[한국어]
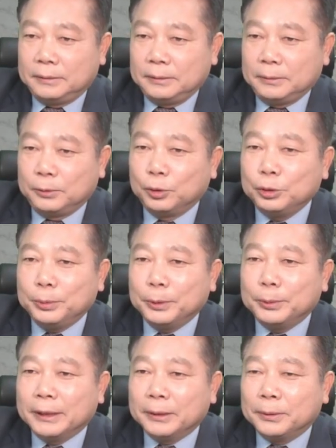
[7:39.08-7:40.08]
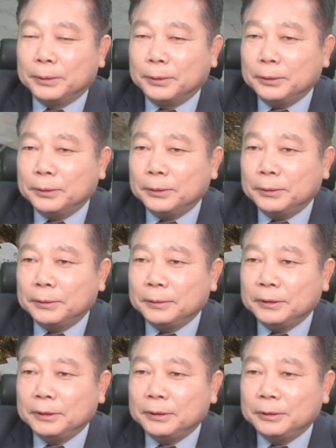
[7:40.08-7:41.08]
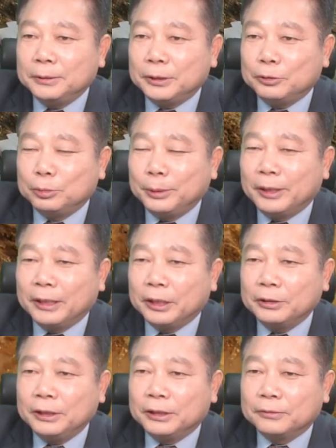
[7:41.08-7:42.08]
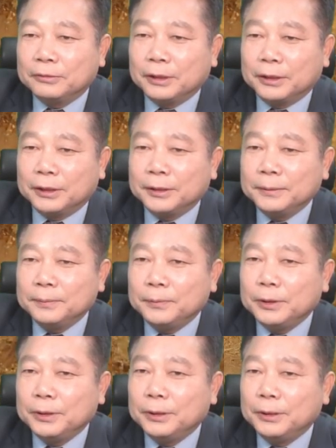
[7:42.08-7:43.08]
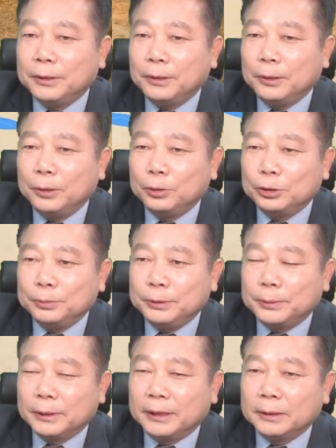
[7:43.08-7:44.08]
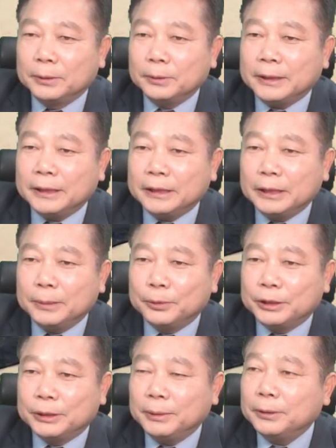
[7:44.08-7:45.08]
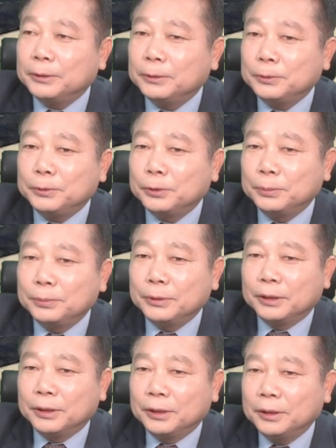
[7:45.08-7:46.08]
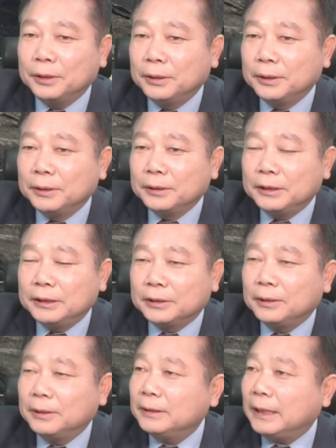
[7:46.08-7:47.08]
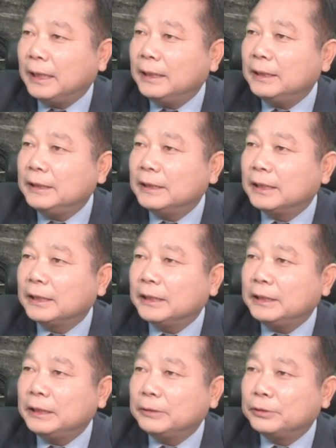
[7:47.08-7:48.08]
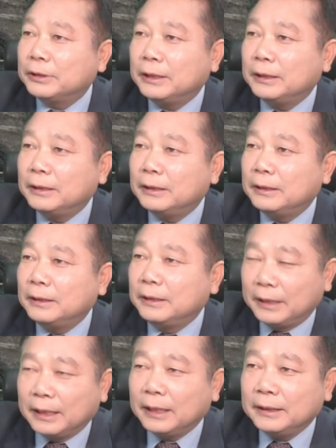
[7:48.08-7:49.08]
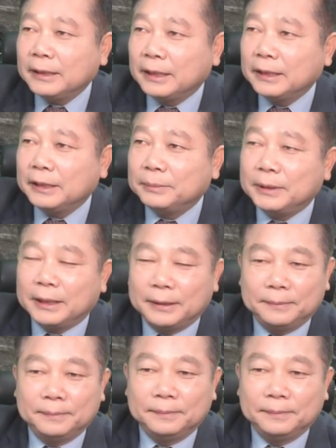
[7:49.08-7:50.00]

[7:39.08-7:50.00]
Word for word: 로드뷰보다도 이제 주변 환경은 이렇고요. 로드뷰보다도 사진을 보시면 조금 더 시설을 잘 이해하기 쉬우시리라 생각이 듭니다.